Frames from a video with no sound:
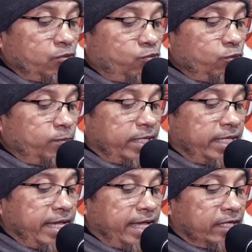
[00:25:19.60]

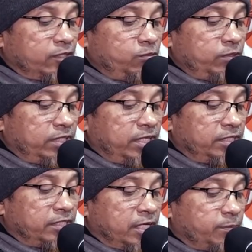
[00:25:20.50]
কোরবানি এক দুই তিন
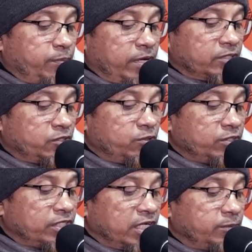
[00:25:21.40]
চার পাঁচ
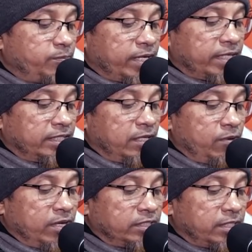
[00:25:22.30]
ছয় সাত ভাগে
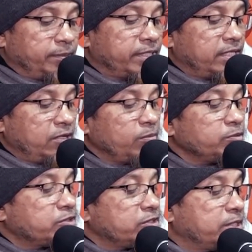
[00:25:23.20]
দেওয়া যাবে কি
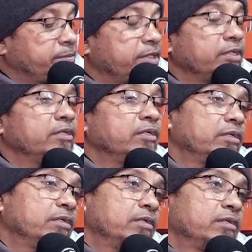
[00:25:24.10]
অবশ্যই যাবে
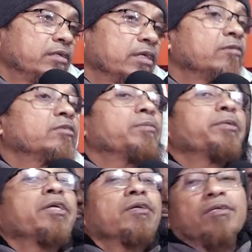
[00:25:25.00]
কেন
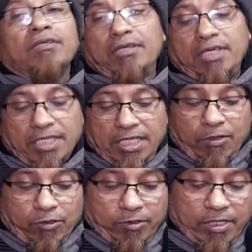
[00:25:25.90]
যাবে না এটা
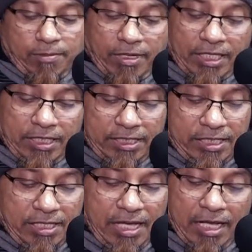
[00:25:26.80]
নিয়ে অযথাই
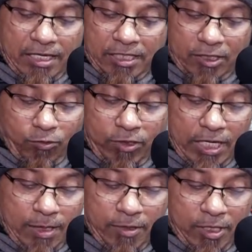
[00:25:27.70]
বাংলাদেশে আরেকটা
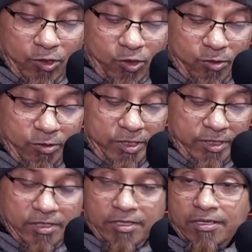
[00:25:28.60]
তুলকালাম কাণ্ড শুরু
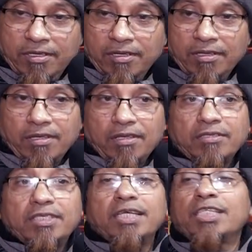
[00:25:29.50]
হয়েছে
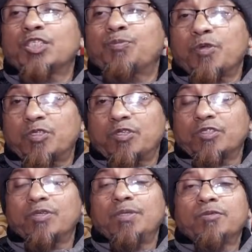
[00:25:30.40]
যেখানে স্পষ্ট
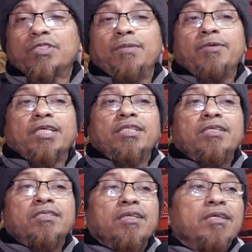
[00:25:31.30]
সহি মুসলিমের হাদিস